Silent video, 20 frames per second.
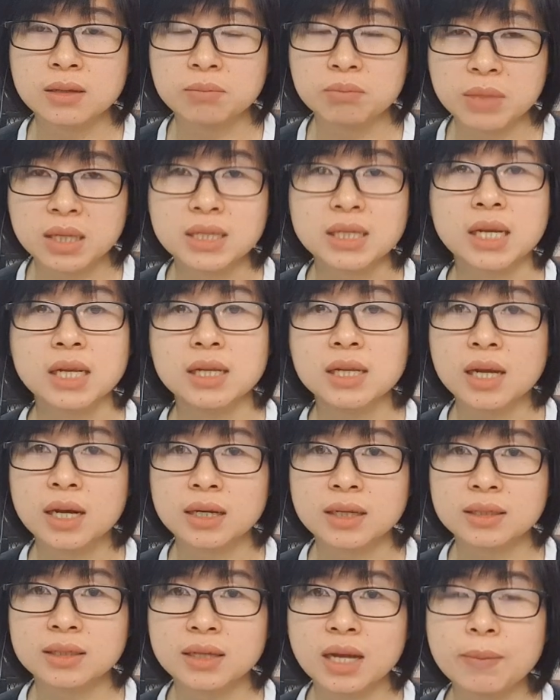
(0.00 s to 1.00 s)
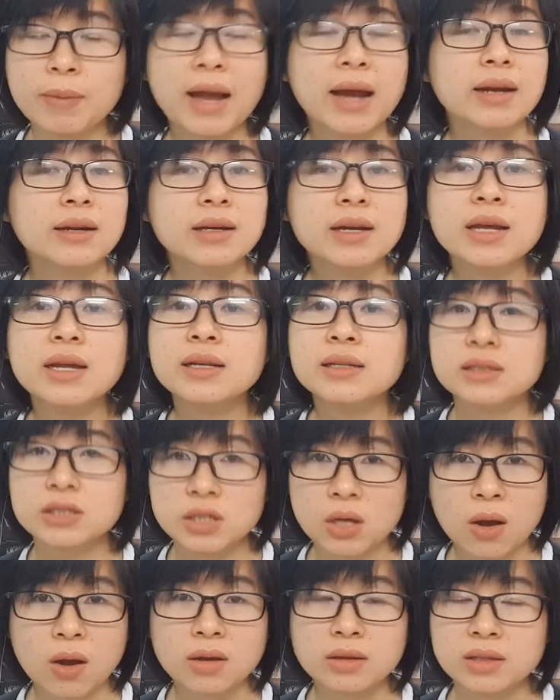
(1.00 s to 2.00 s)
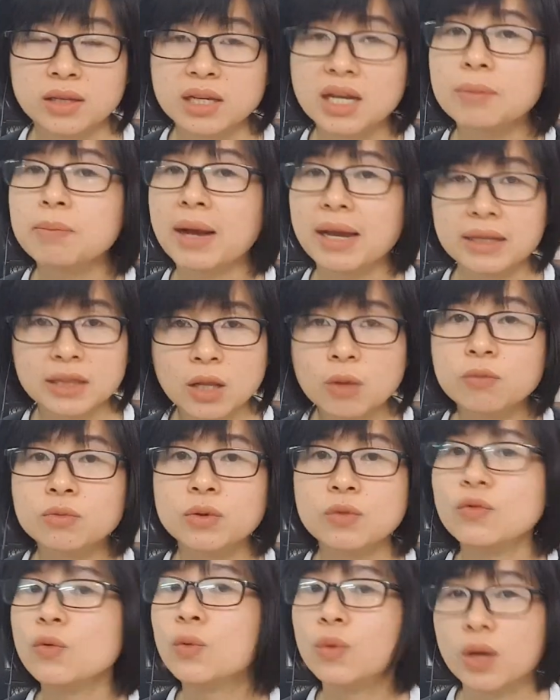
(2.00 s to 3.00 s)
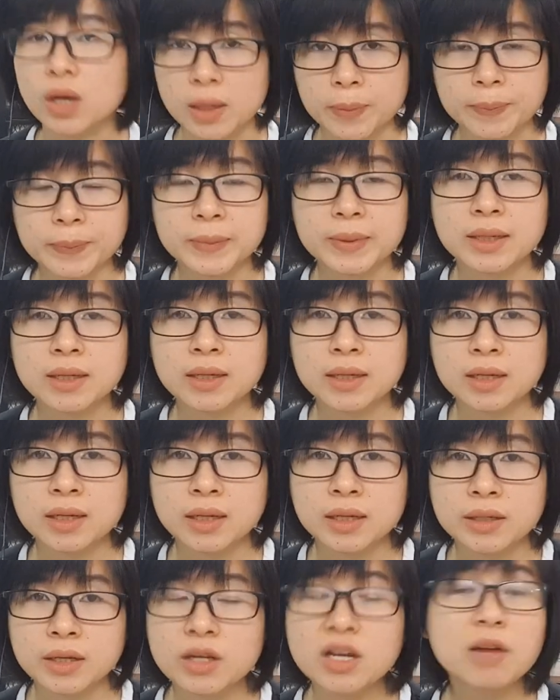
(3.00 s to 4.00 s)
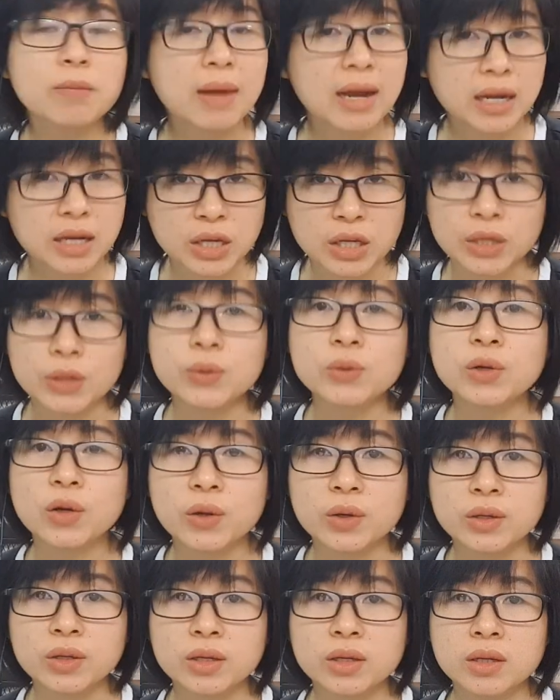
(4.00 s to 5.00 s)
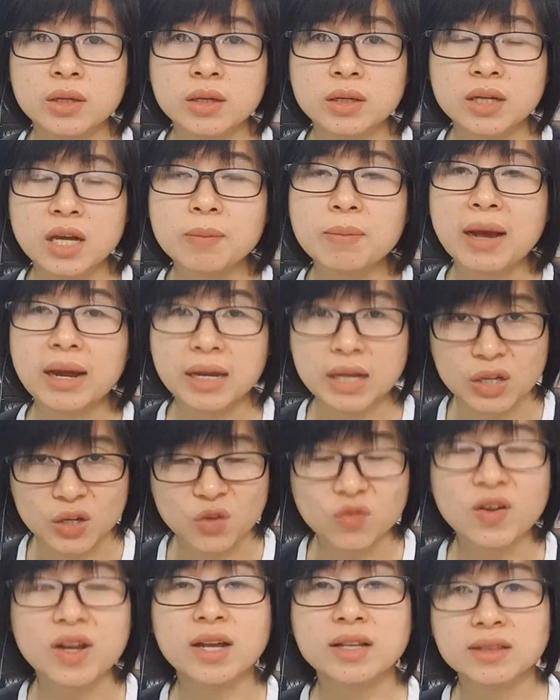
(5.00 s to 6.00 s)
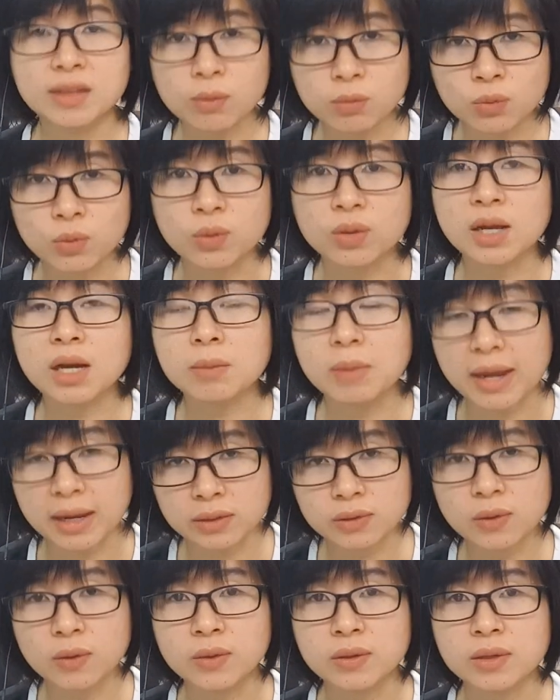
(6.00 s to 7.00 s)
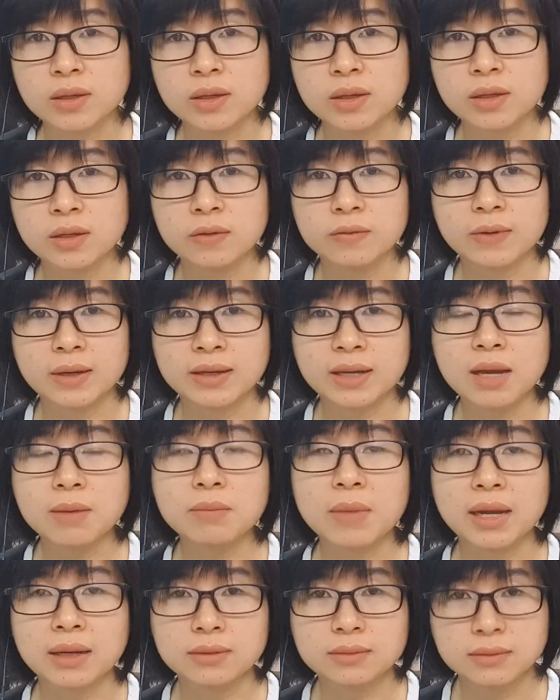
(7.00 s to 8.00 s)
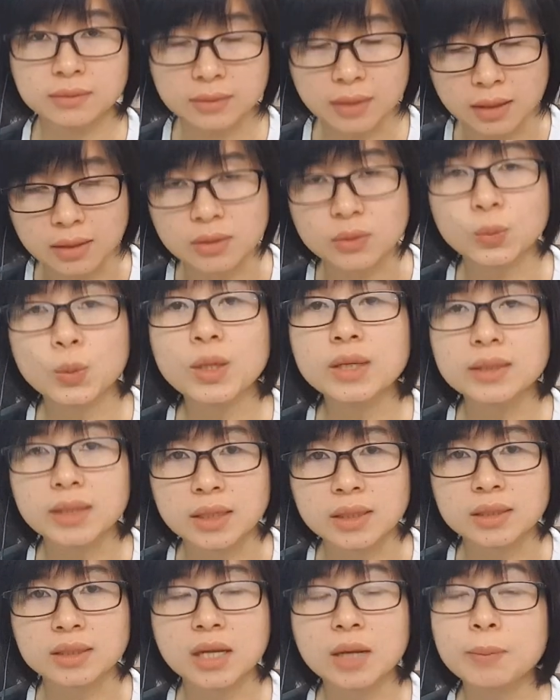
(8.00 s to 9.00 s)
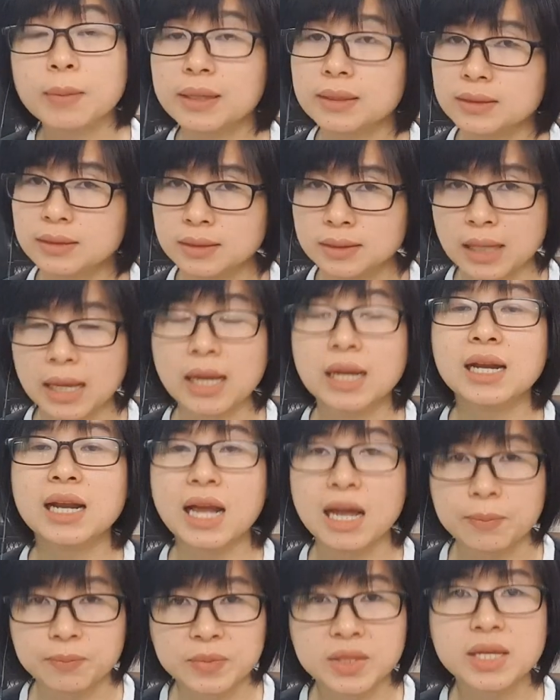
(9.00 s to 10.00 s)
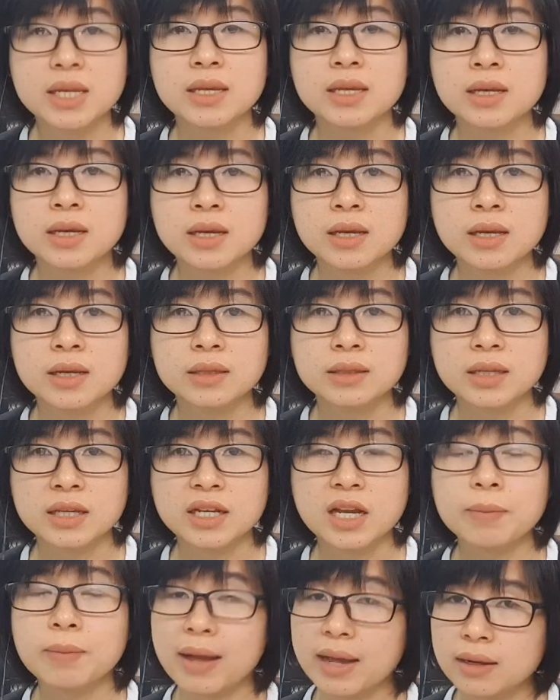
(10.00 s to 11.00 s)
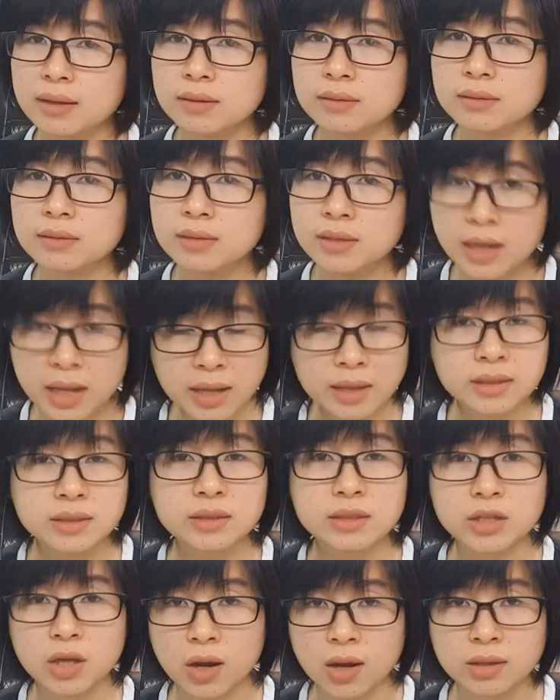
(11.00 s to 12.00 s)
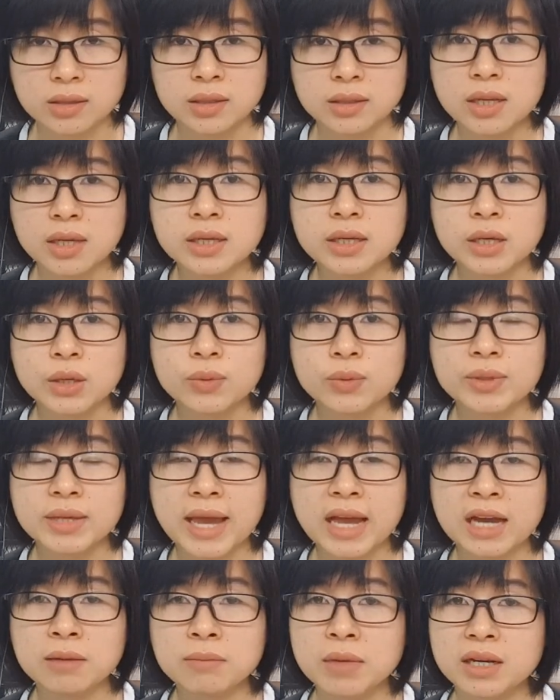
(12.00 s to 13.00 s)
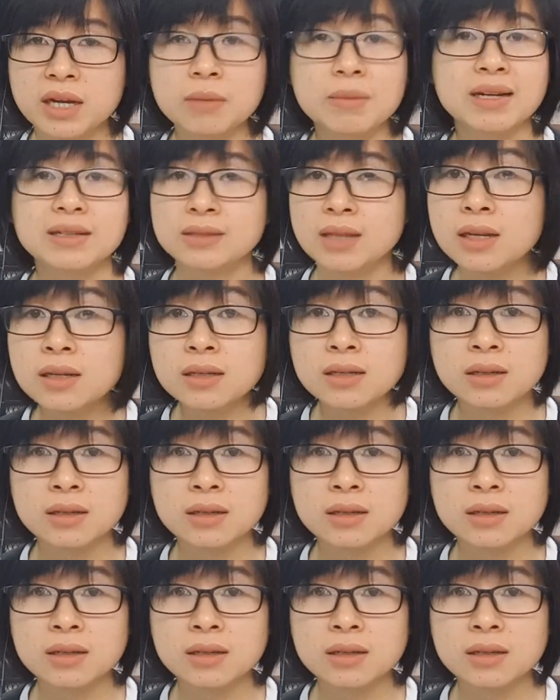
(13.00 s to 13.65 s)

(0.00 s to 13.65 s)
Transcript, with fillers: mình nghĩ là các bạn nên chọn những cái mái tóc phù hợp. Nếu các bạn hiểu rồi, các bạn hiểu về cái tóc của các bạn rồi và các bạn tự quyết định các bạn sẽ làm gì, thì các bạn nên chọn những cái kiểu dáng mà các bạn thích.